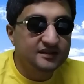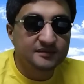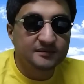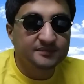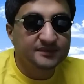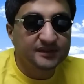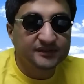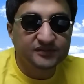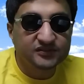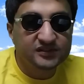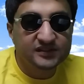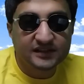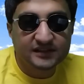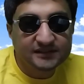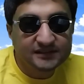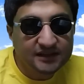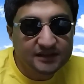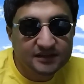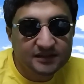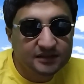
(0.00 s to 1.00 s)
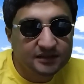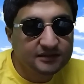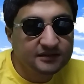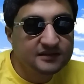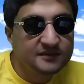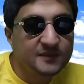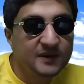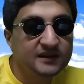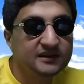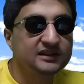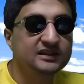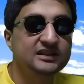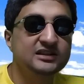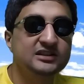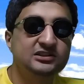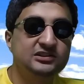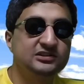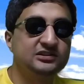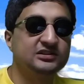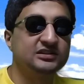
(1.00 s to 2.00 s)
انت ما بتعرفيش تسقسقي انت ما
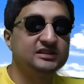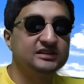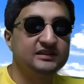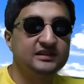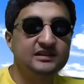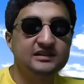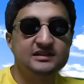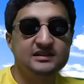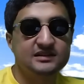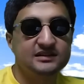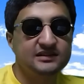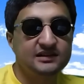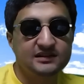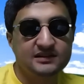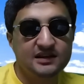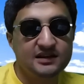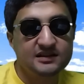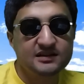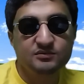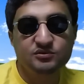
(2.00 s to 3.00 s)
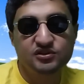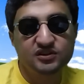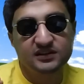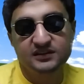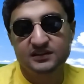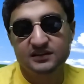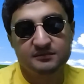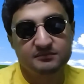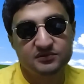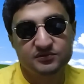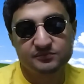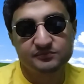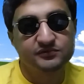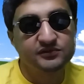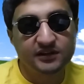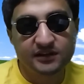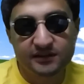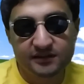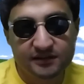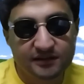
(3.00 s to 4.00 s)
عندكيش سنس السقسقه دي مشكلتك مش
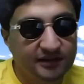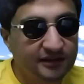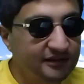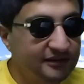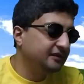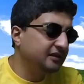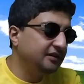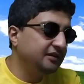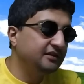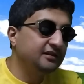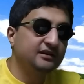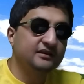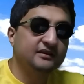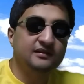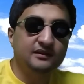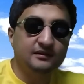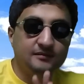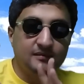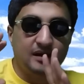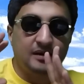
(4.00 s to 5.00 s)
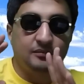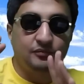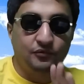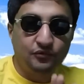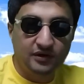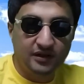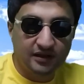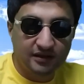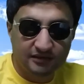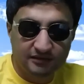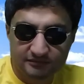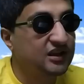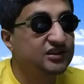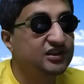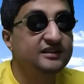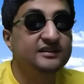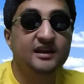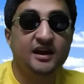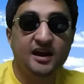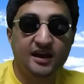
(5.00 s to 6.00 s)
مشكلتنا في دراسات معموله
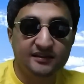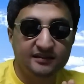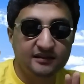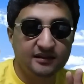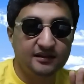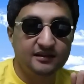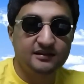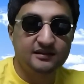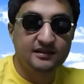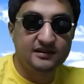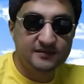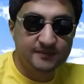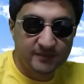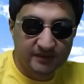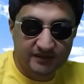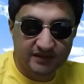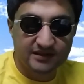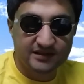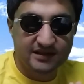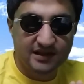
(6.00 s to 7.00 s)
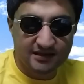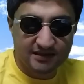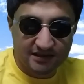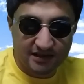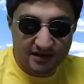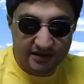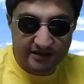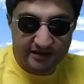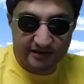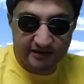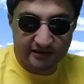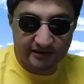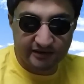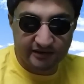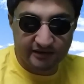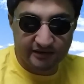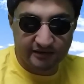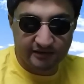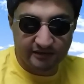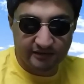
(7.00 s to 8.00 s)
عشان تحدد نسبه السقسقه
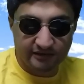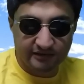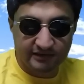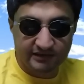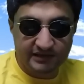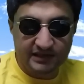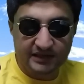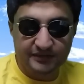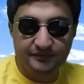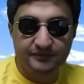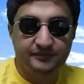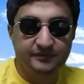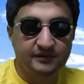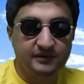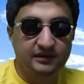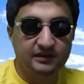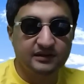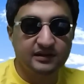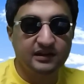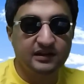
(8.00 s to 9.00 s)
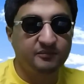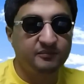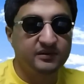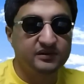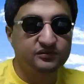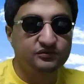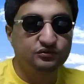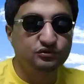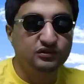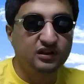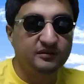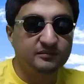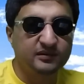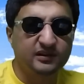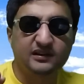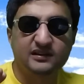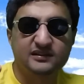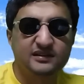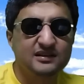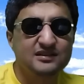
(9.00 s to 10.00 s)
السيف اللي تخلي البسكوته ما
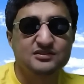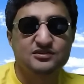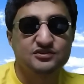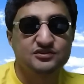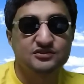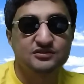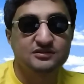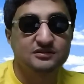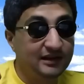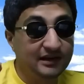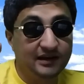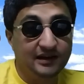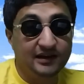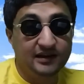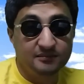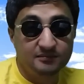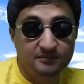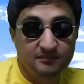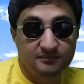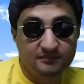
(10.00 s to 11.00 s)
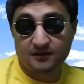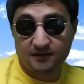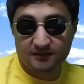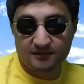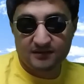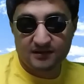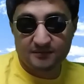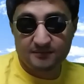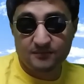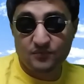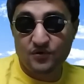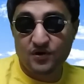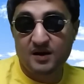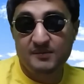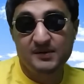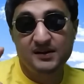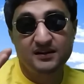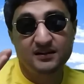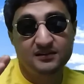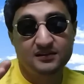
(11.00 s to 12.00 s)
تتكسرش العلم تقدم
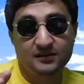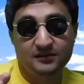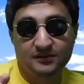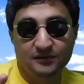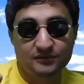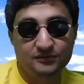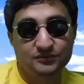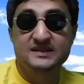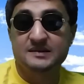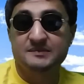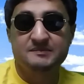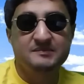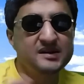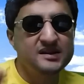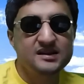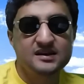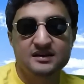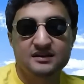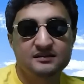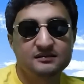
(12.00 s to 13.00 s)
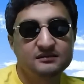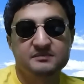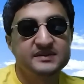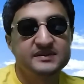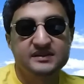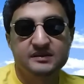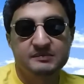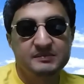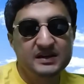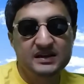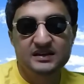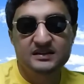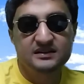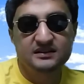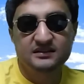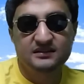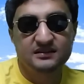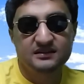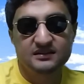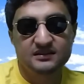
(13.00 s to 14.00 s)
وعمل احتياطات ذنبنا من ذنبنا ان
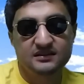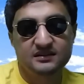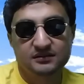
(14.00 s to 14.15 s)
انت